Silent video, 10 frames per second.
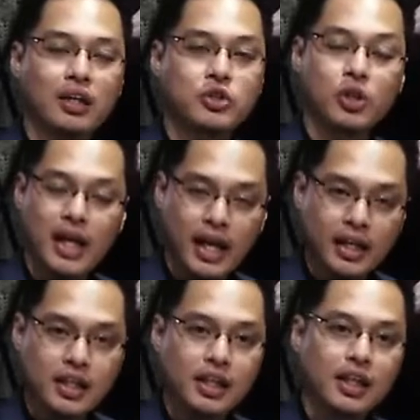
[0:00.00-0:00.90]

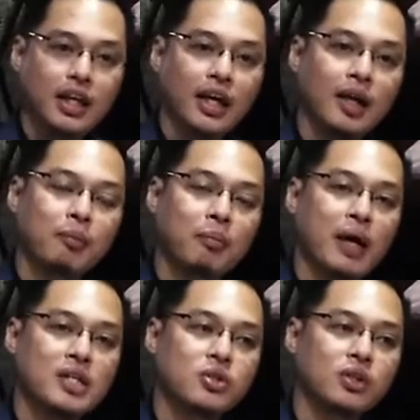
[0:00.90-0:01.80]
July at
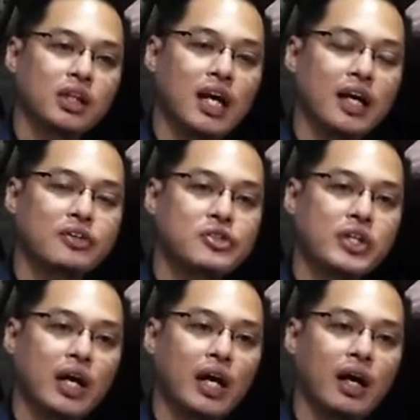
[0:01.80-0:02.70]
papasok na tayo
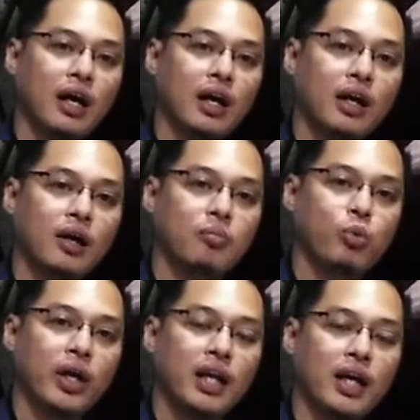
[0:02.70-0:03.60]
sa uh,
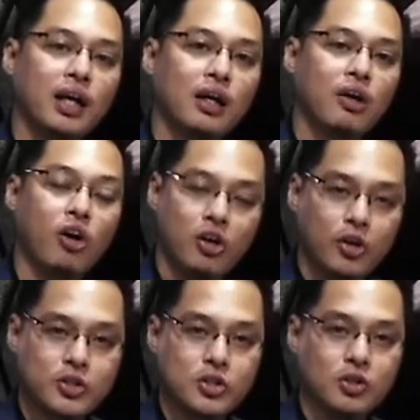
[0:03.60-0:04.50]
buwan ng
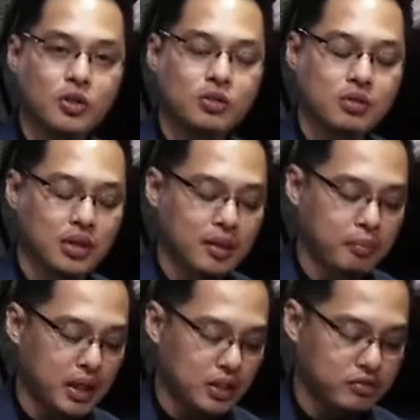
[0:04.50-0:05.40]
August, no? the
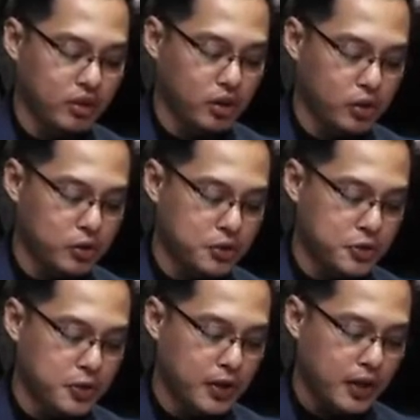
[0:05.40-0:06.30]
month of
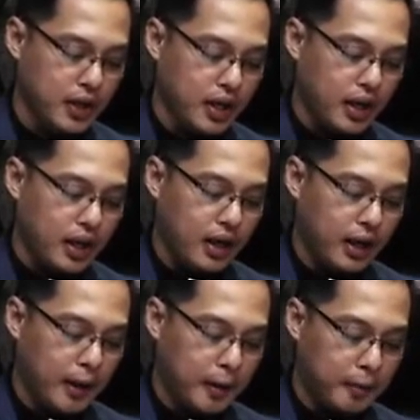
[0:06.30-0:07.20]
August.
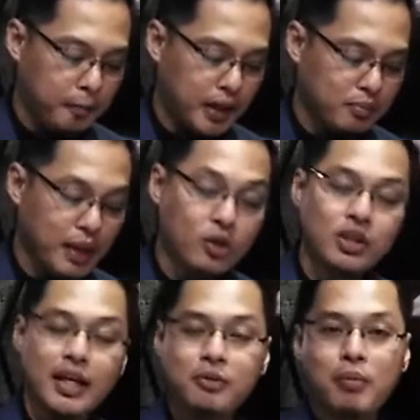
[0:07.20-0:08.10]
Um, at
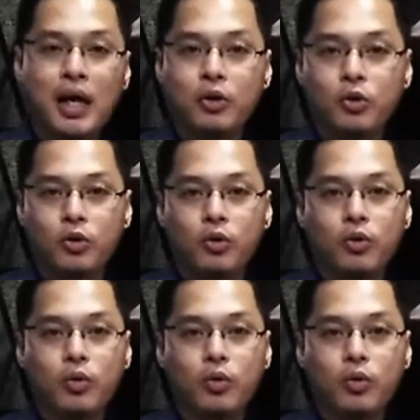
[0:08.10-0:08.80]
meron tayong bagong